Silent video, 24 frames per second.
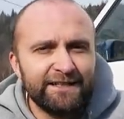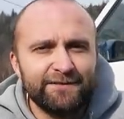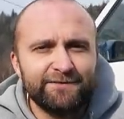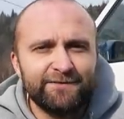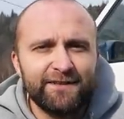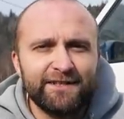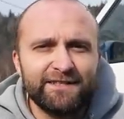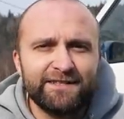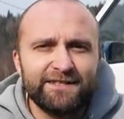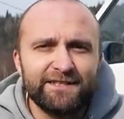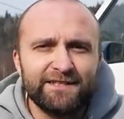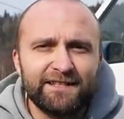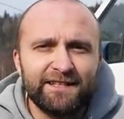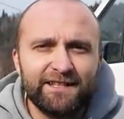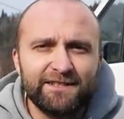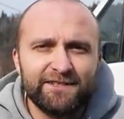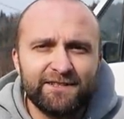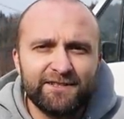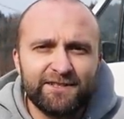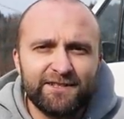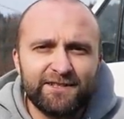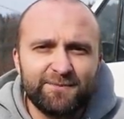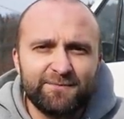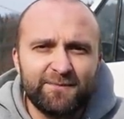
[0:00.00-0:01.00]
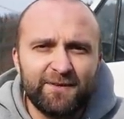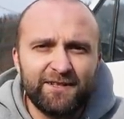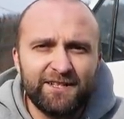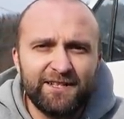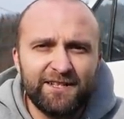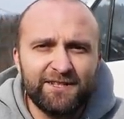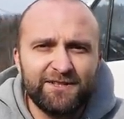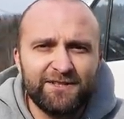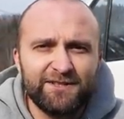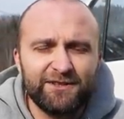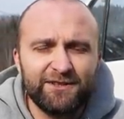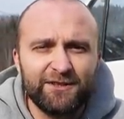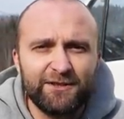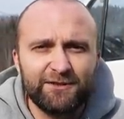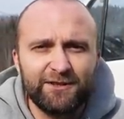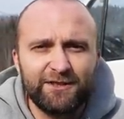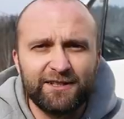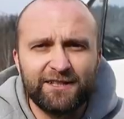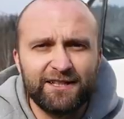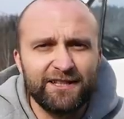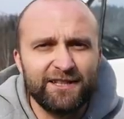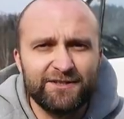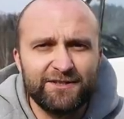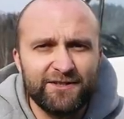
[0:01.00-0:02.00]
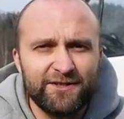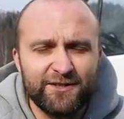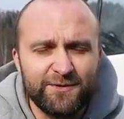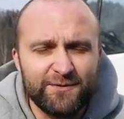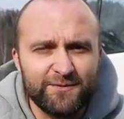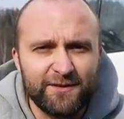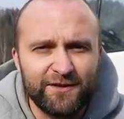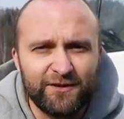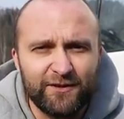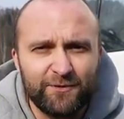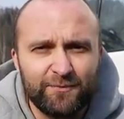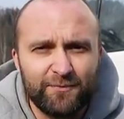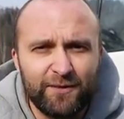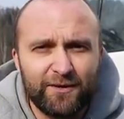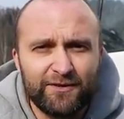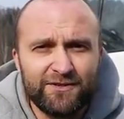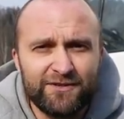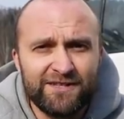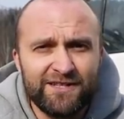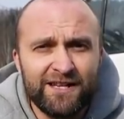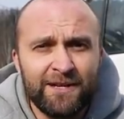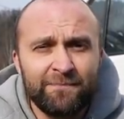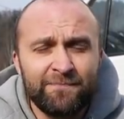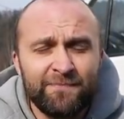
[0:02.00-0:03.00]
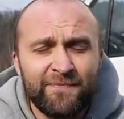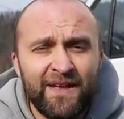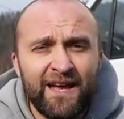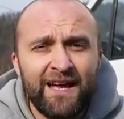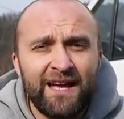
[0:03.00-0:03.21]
więc nie dajcie się zmylić, to nie kręciliśmy tego w Polsce.